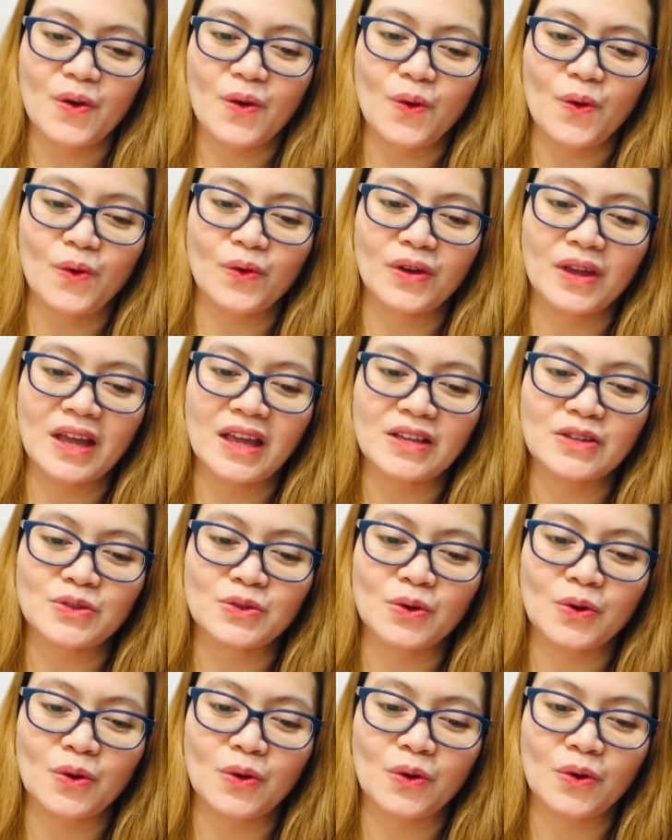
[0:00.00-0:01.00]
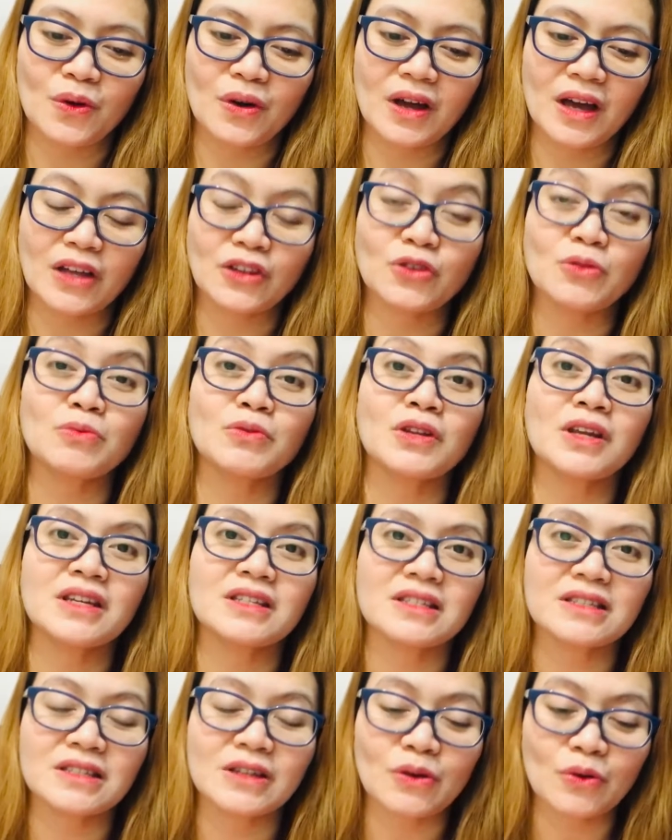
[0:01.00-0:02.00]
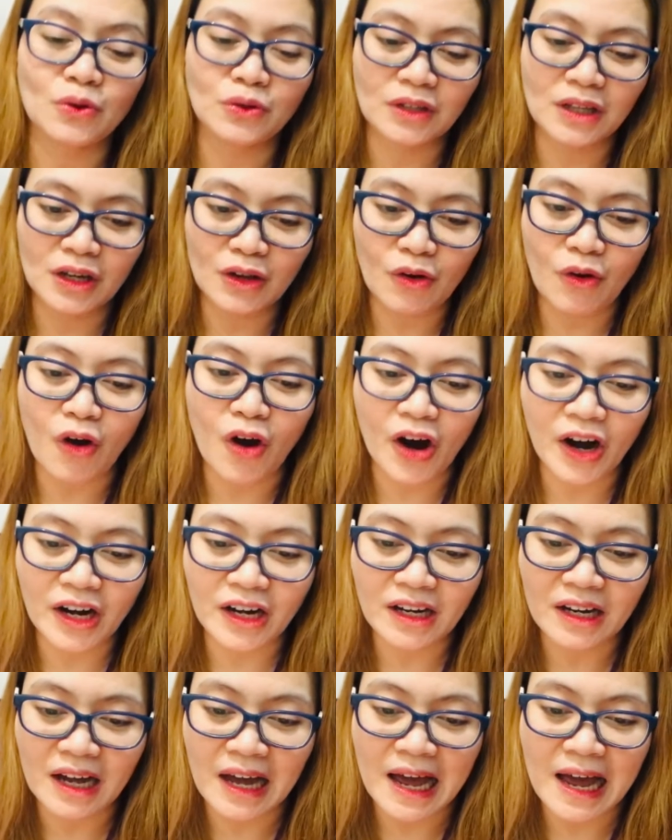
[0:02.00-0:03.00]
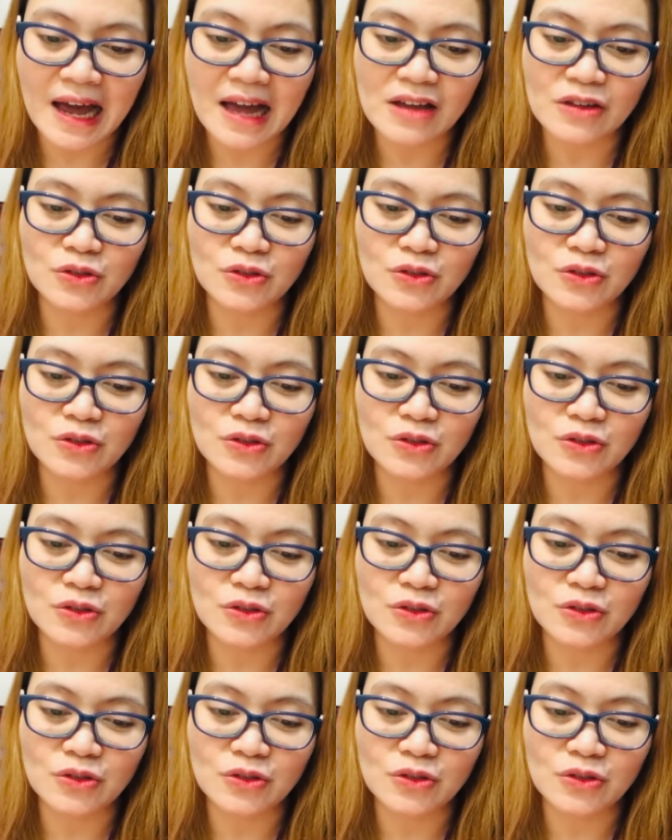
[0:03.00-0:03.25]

Okay, so ito muna yung sasagutin ko, Arka.